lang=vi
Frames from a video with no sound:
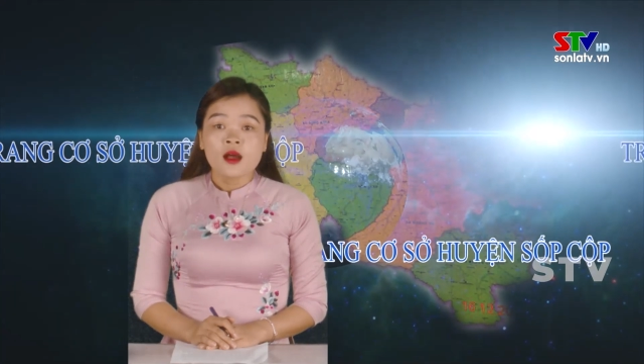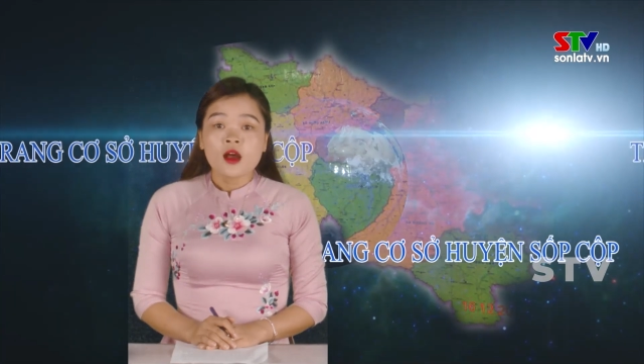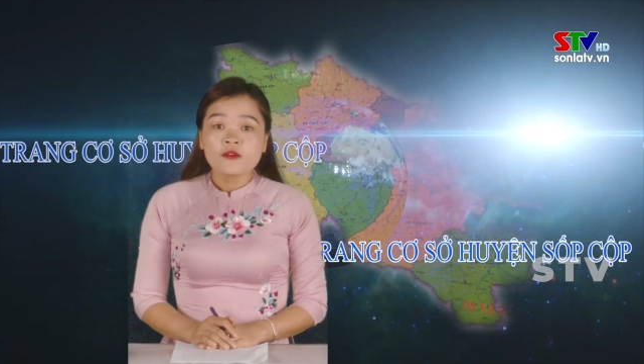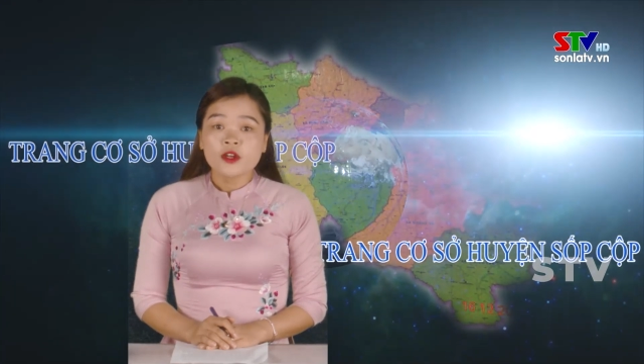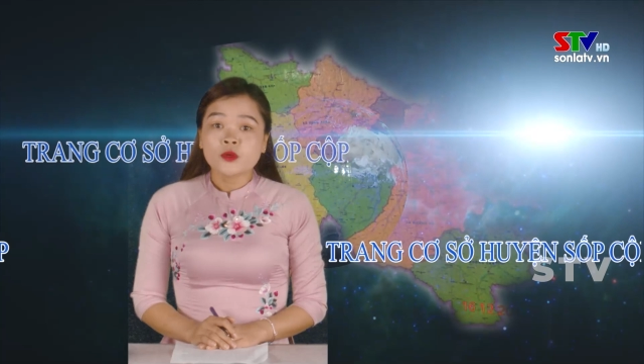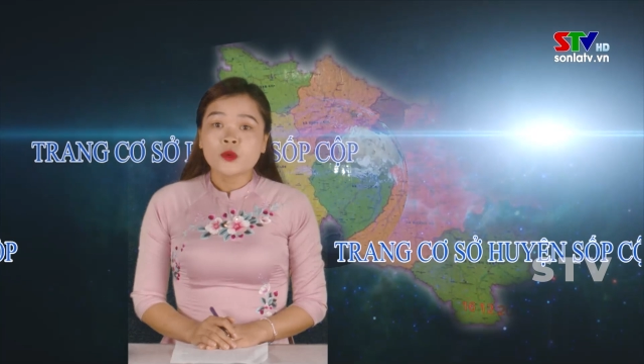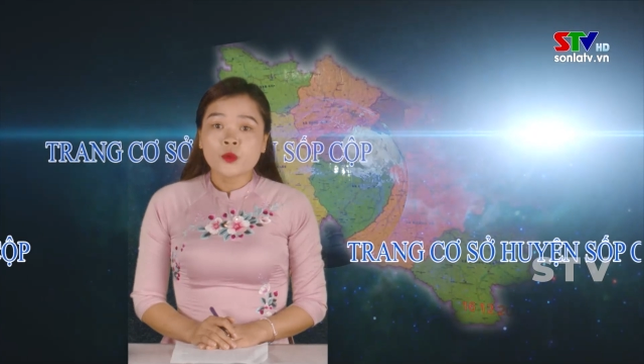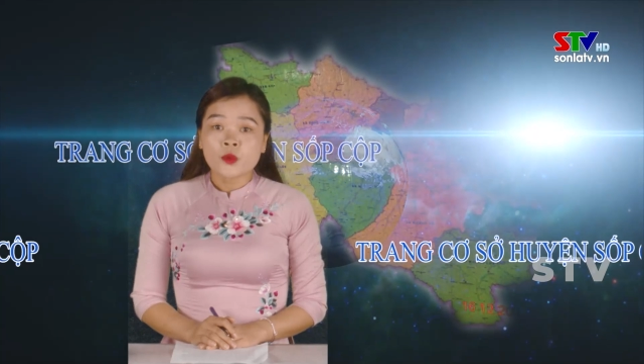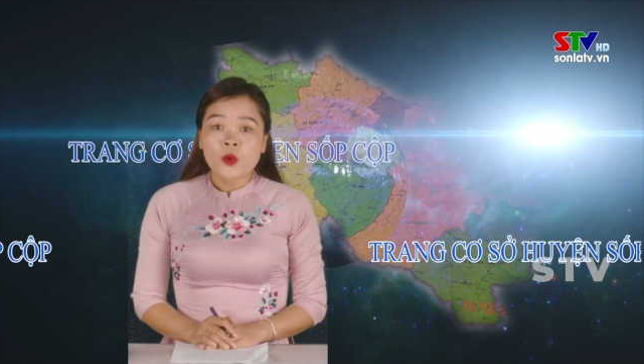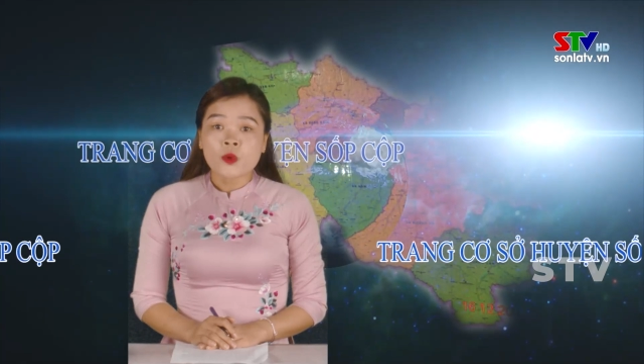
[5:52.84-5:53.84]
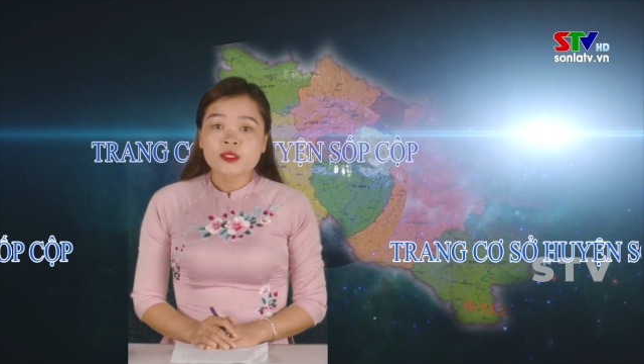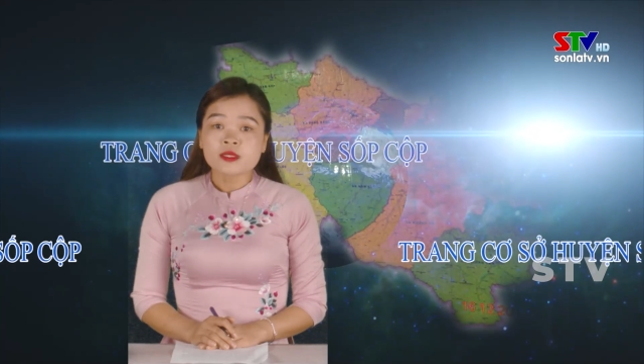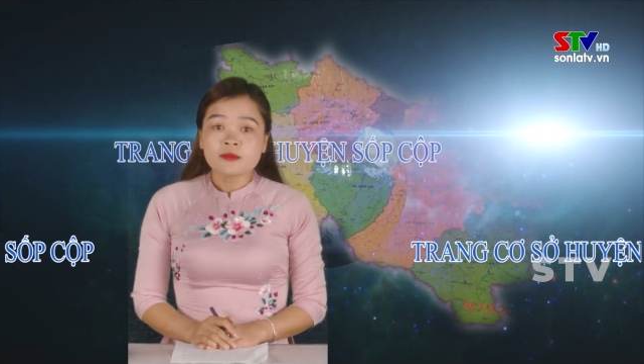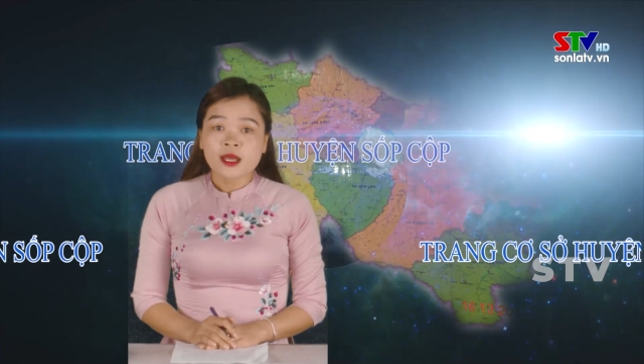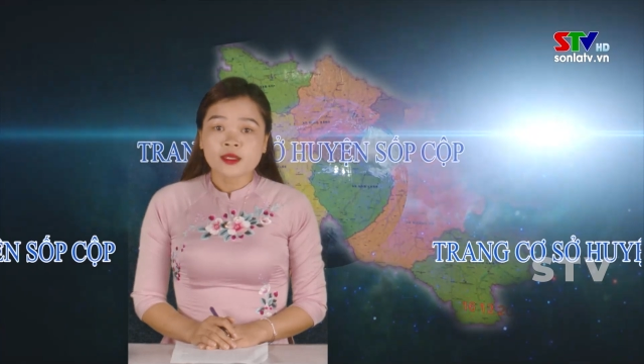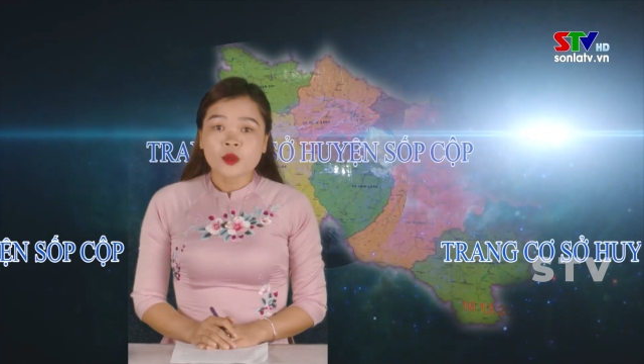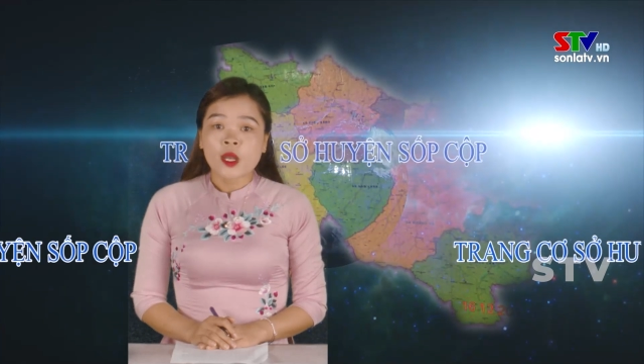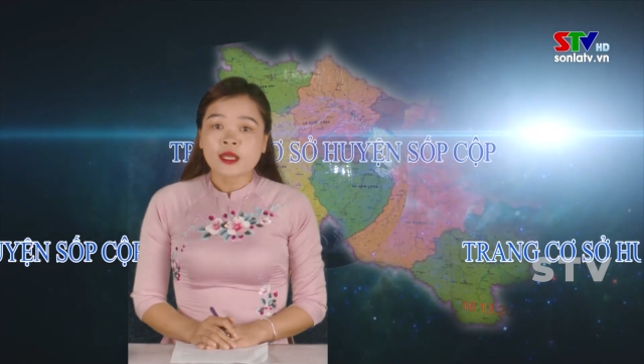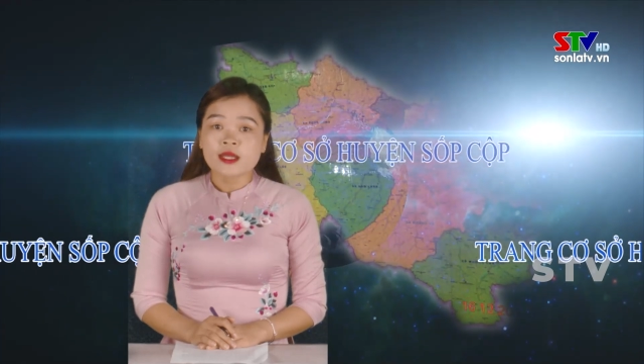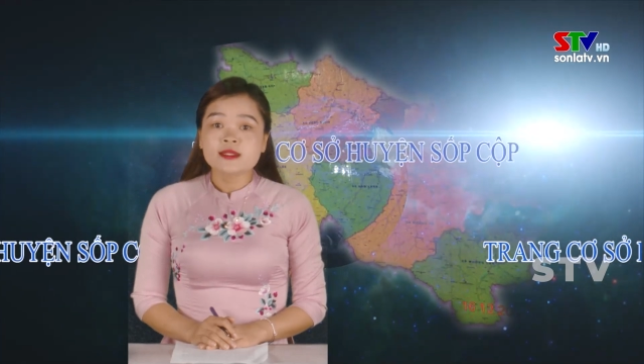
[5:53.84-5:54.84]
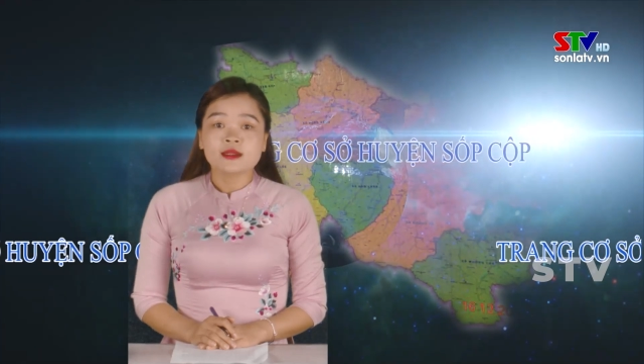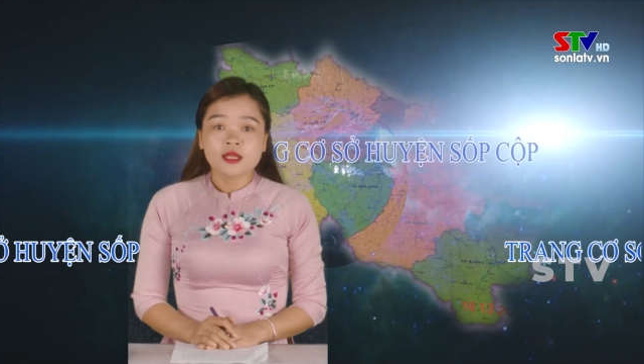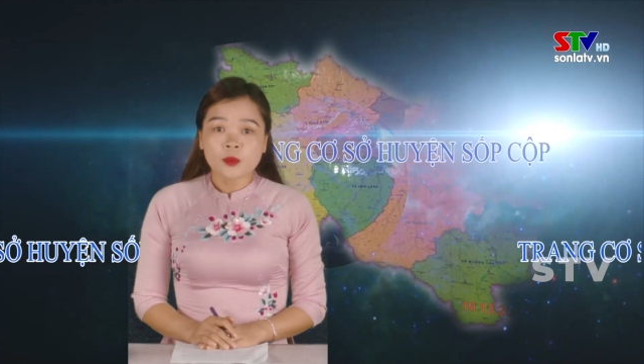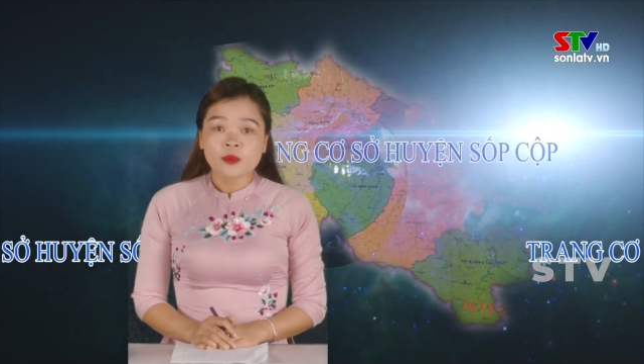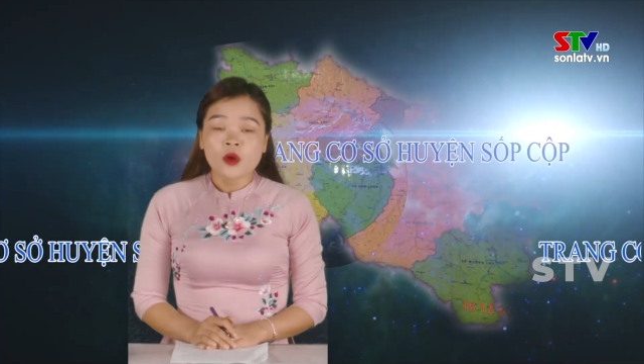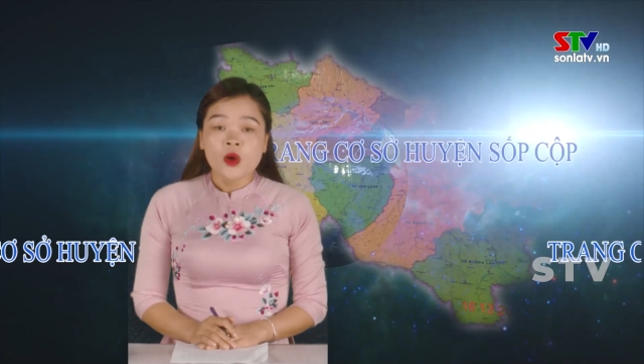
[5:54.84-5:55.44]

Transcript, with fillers: góp phần củng cố sức mạnh đoàn kết dân tộc,